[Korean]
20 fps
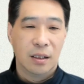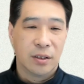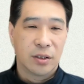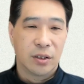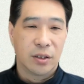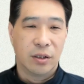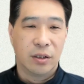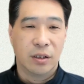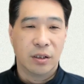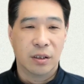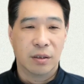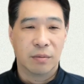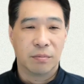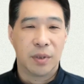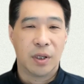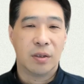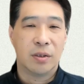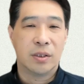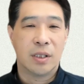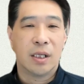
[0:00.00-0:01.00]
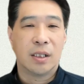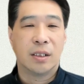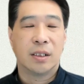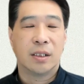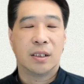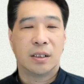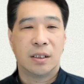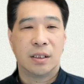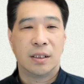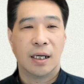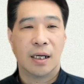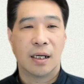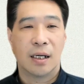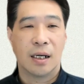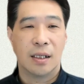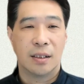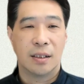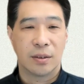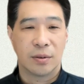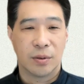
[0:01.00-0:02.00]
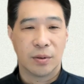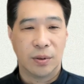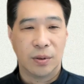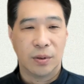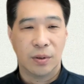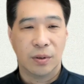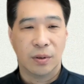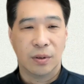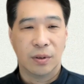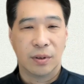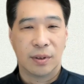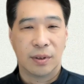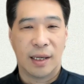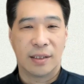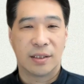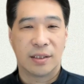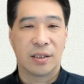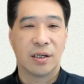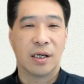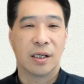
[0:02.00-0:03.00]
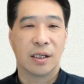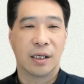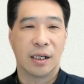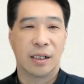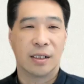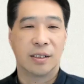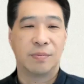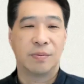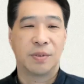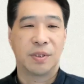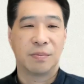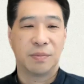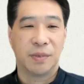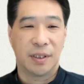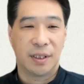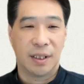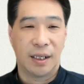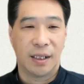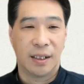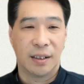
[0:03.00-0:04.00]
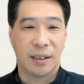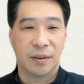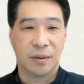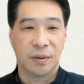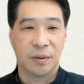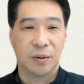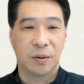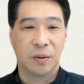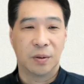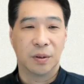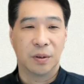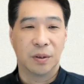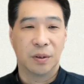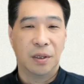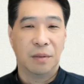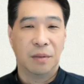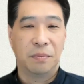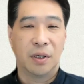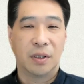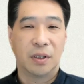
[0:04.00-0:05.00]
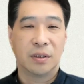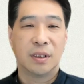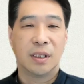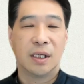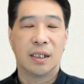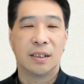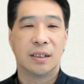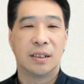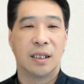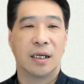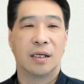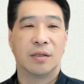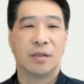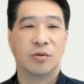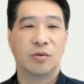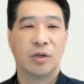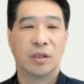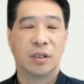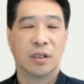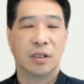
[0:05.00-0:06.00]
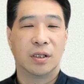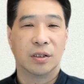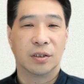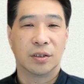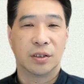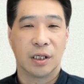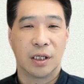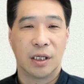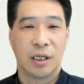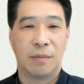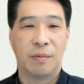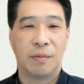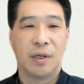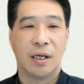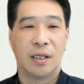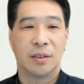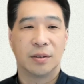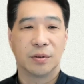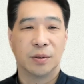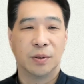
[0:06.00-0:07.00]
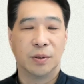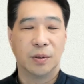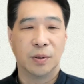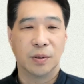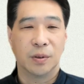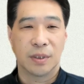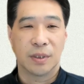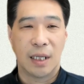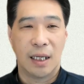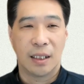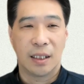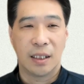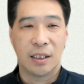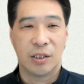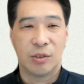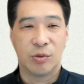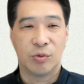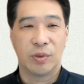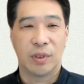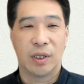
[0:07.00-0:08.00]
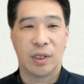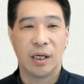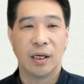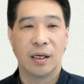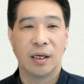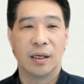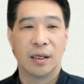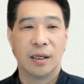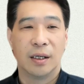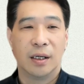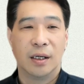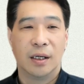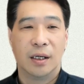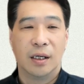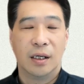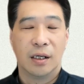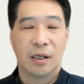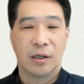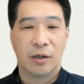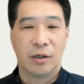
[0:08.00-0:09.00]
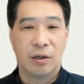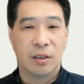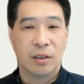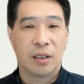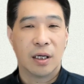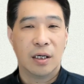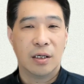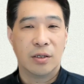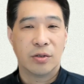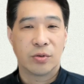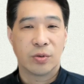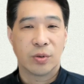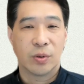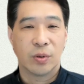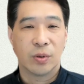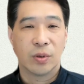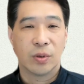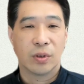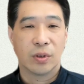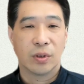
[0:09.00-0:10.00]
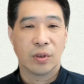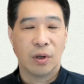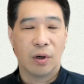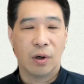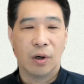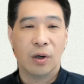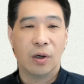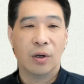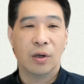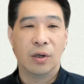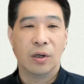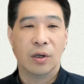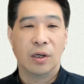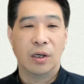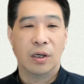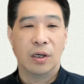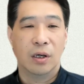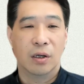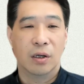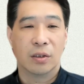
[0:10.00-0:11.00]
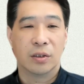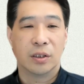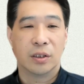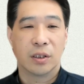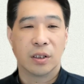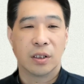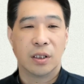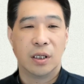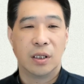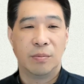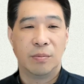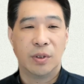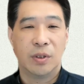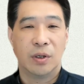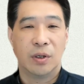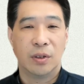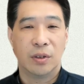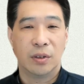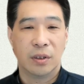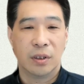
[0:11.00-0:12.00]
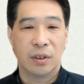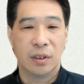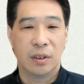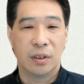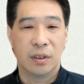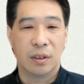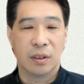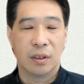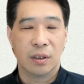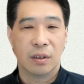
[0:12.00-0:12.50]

저희는 평상시 신앙 가지고 대처하기가 쉽습니다. 또 평상시 내가 누렸던 양적인 힘 가지고 살기 쉬운데 그럴 때일수록 더 영적인 힘을 얻는